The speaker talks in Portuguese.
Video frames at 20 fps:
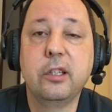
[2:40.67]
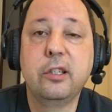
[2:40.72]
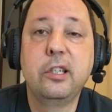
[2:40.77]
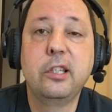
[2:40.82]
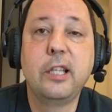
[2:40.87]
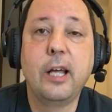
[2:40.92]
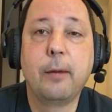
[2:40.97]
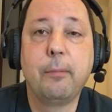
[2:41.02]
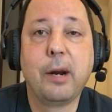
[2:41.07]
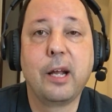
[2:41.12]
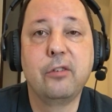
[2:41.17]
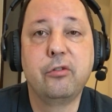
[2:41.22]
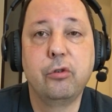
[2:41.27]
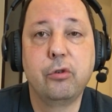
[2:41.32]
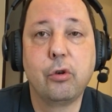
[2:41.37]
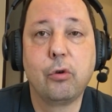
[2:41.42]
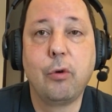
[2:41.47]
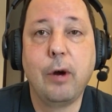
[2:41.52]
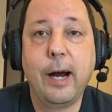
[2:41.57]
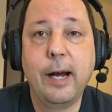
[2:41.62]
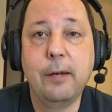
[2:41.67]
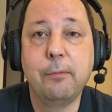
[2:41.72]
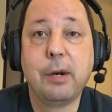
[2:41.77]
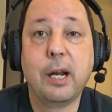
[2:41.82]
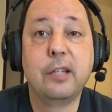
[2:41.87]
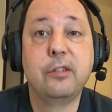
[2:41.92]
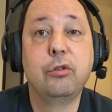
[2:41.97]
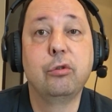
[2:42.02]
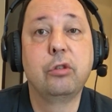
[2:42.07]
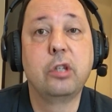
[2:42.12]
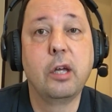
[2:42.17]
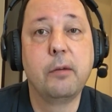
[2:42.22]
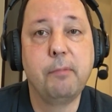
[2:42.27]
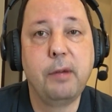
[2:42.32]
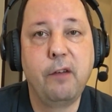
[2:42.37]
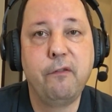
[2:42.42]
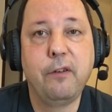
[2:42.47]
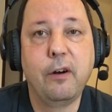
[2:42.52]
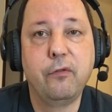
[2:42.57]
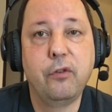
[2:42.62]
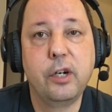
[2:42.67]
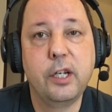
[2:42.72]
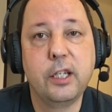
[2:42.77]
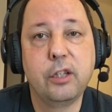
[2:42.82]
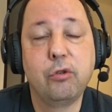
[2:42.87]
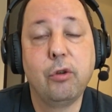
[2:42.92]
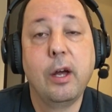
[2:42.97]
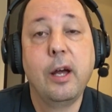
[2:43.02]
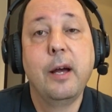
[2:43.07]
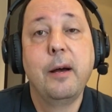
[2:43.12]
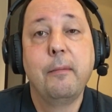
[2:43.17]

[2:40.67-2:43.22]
E se der Brasil e Uruguai, Brasil também favorito,